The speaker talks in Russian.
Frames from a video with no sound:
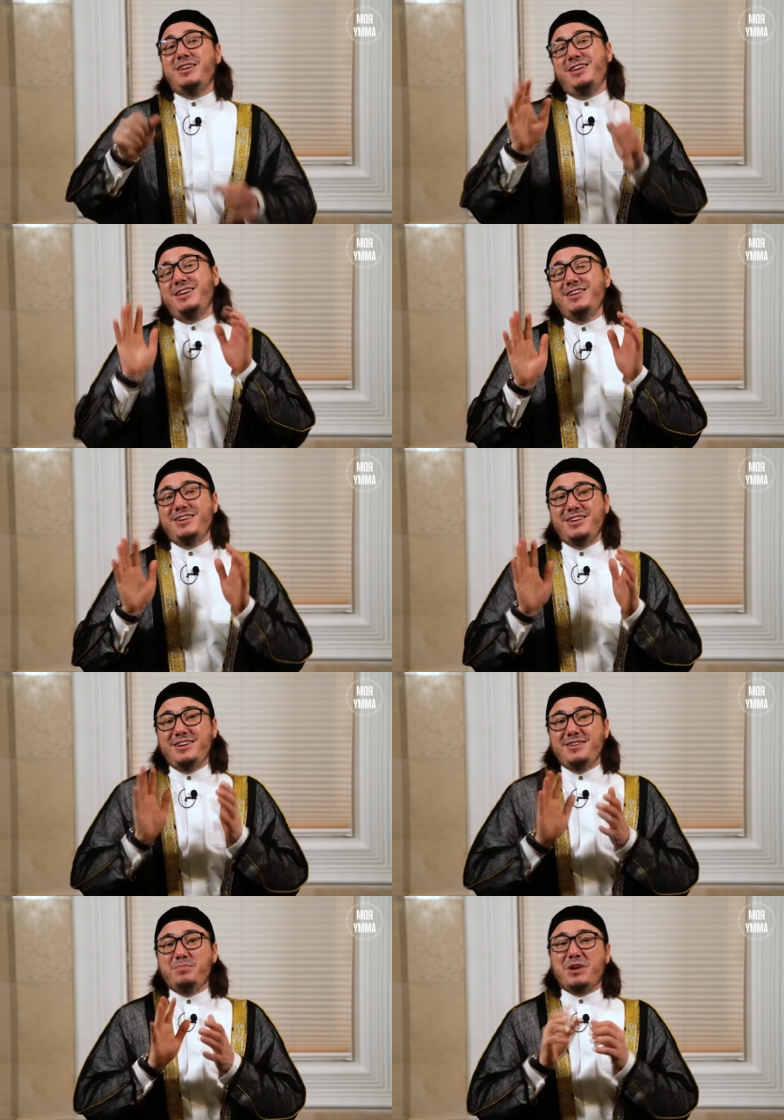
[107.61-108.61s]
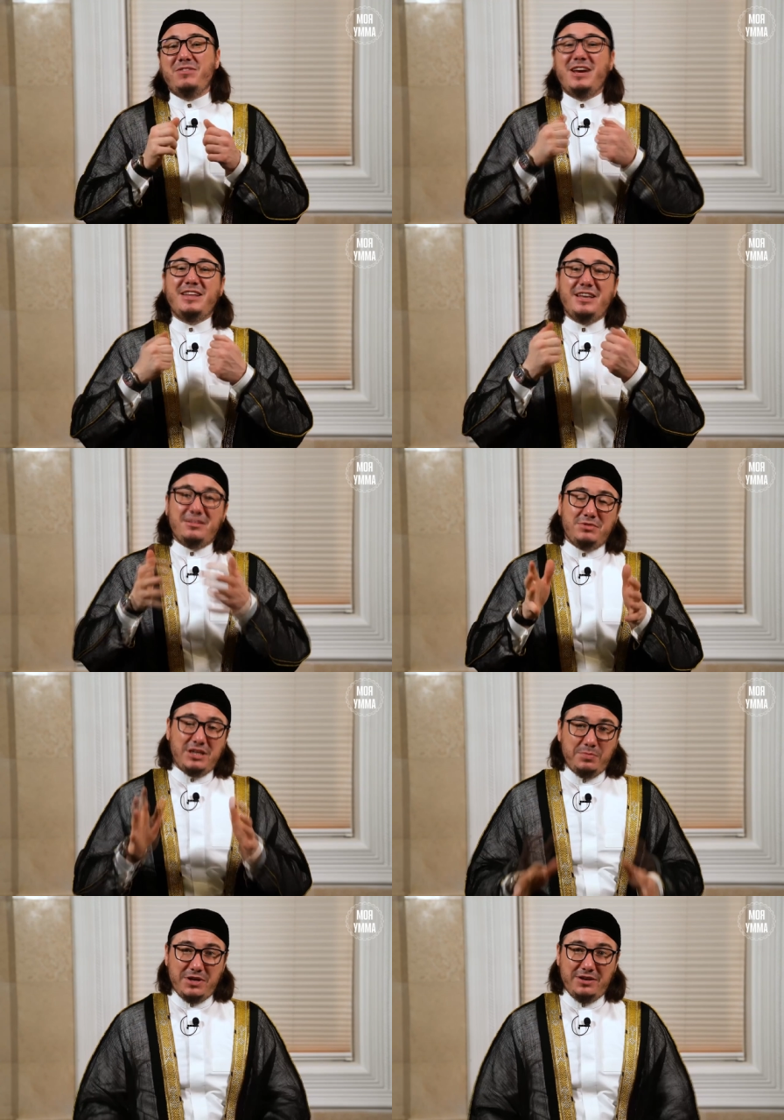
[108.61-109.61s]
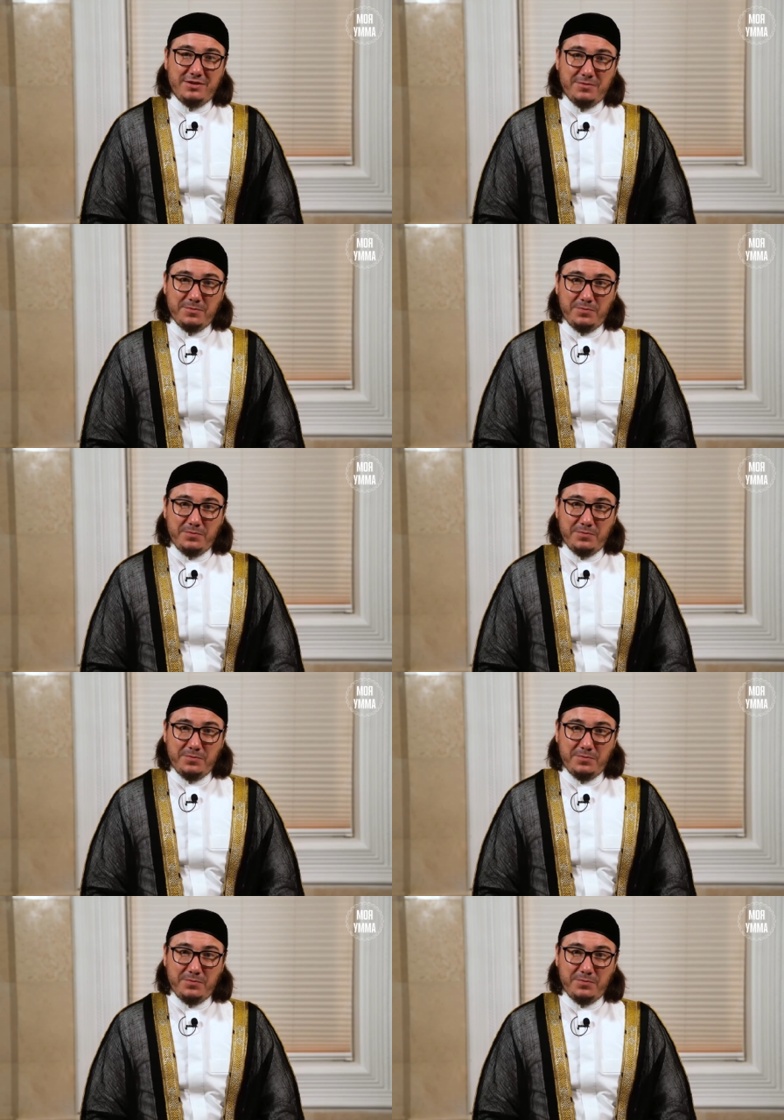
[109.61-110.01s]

и проявляй на этом терпение».